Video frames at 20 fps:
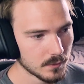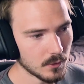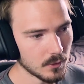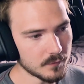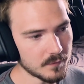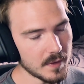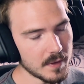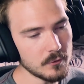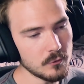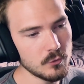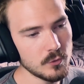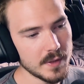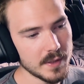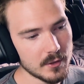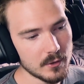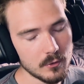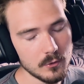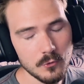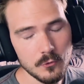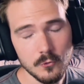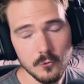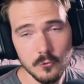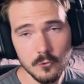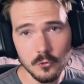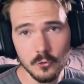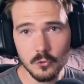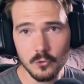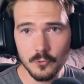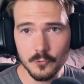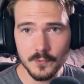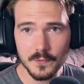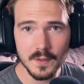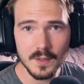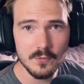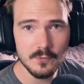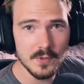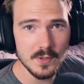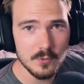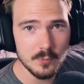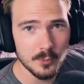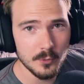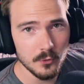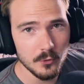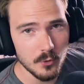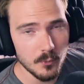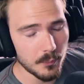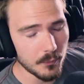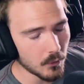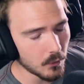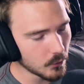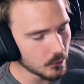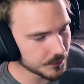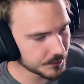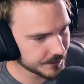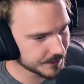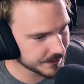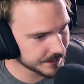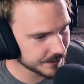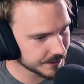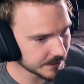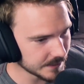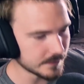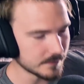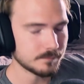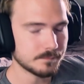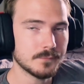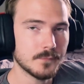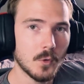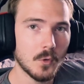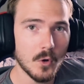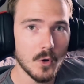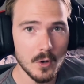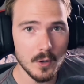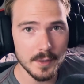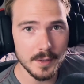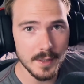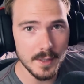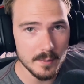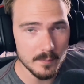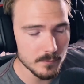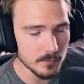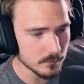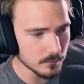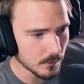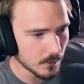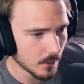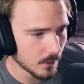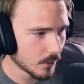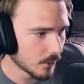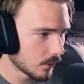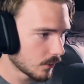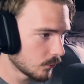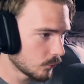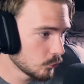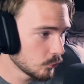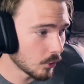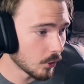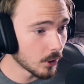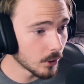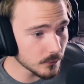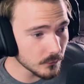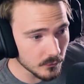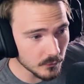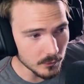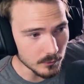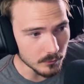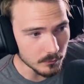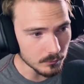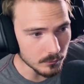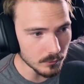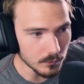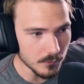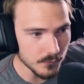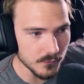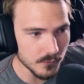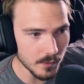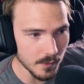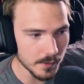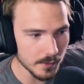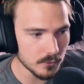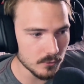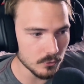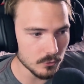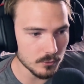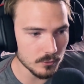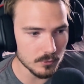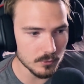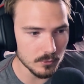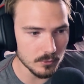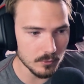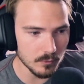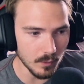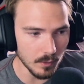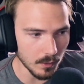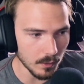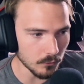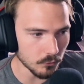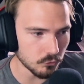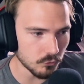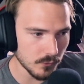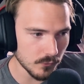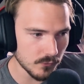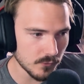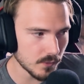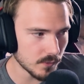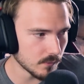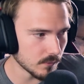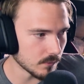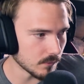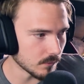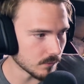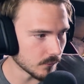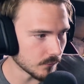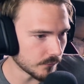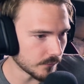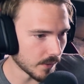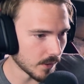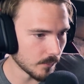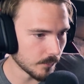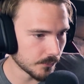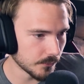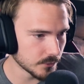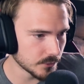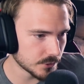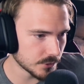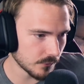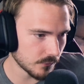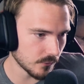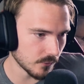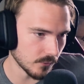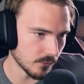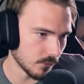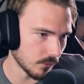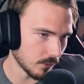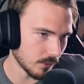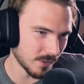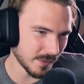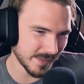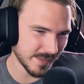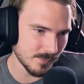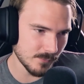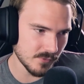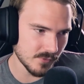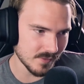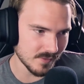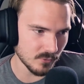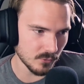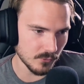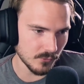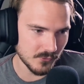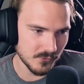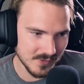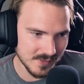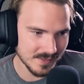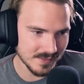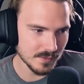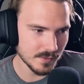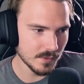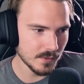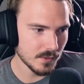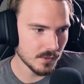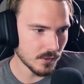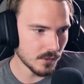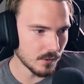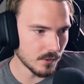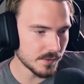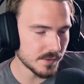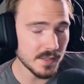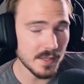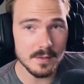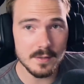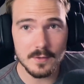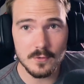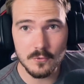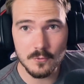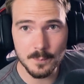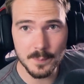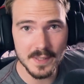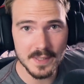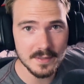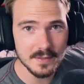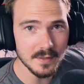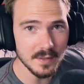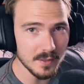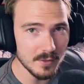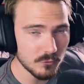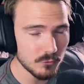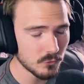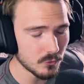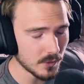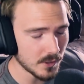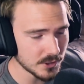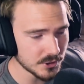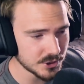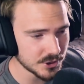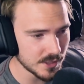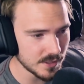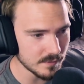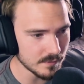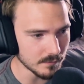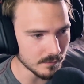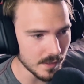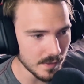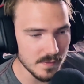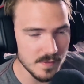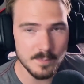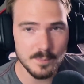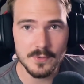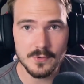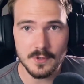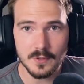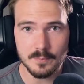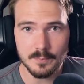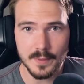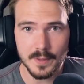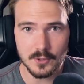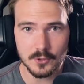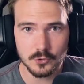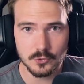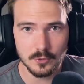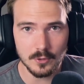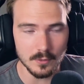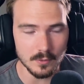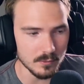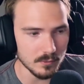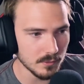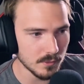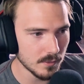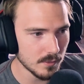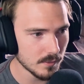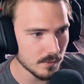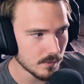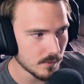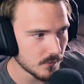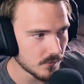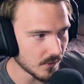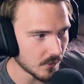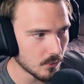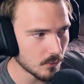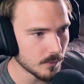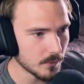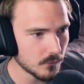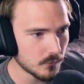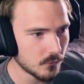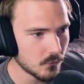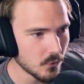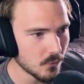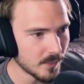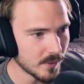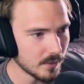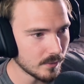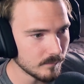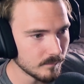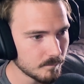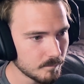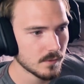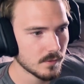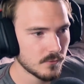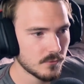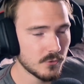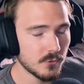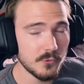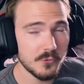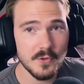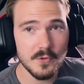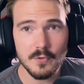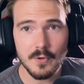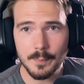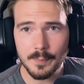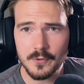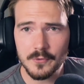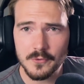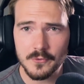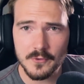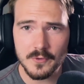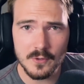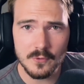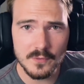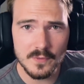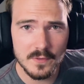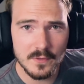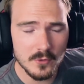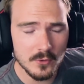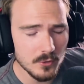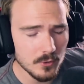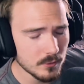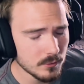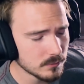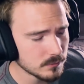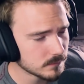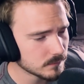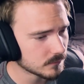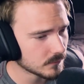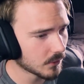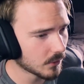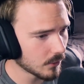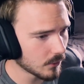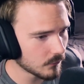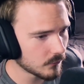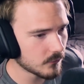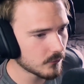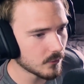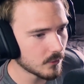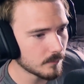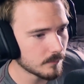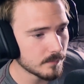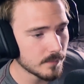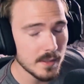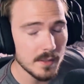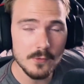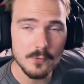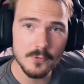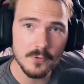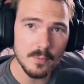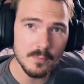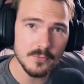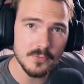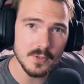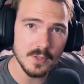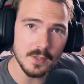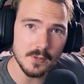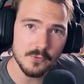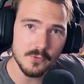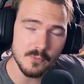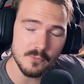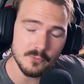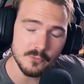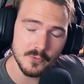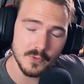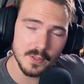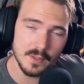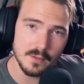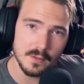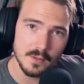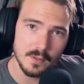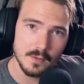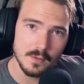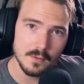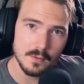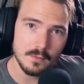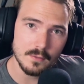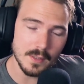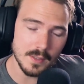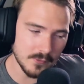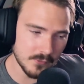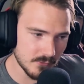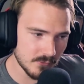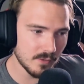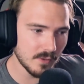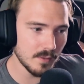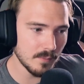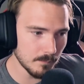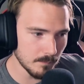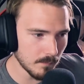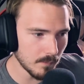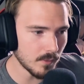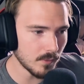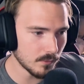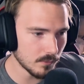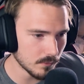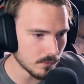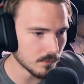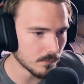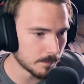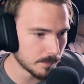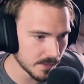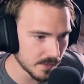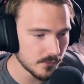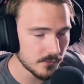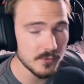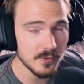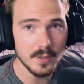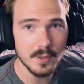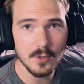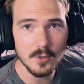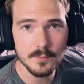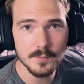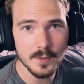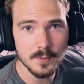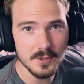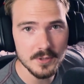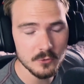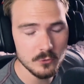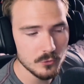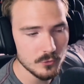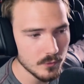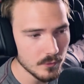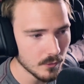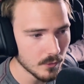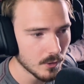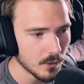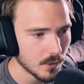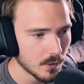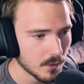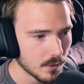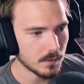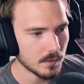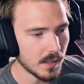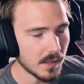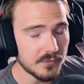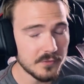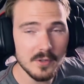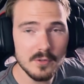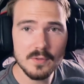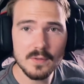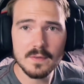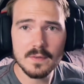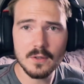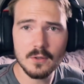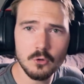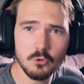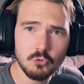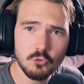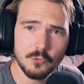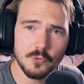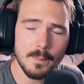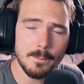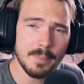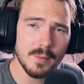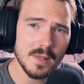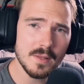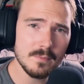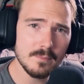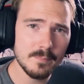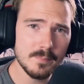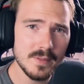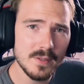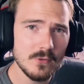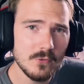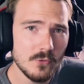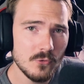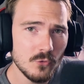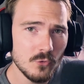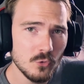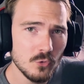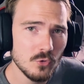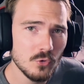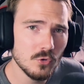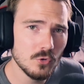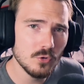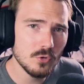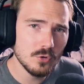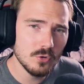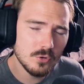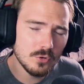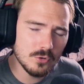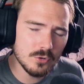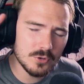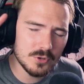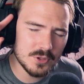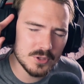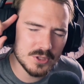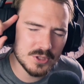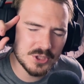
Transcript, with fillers: Quant à nous les crows, on se retrouve très vite pour de prochains horror games ou autres. Euh, c'est vrai que voilà, je vais essayer de, faire un peu autre chose que d'horror Games, ces temps-ci. Il euh, y a un let's play qui arrive sur la chaîne, un épisode par jour. Ça commence demain. Si vous avez apprécié cette vidéo dans l'ensemble, bah laissez un petit like, ça me ferait extrêmement plaisir comme d'habitude. A très vite les crocs, je vous fais plein de bisous.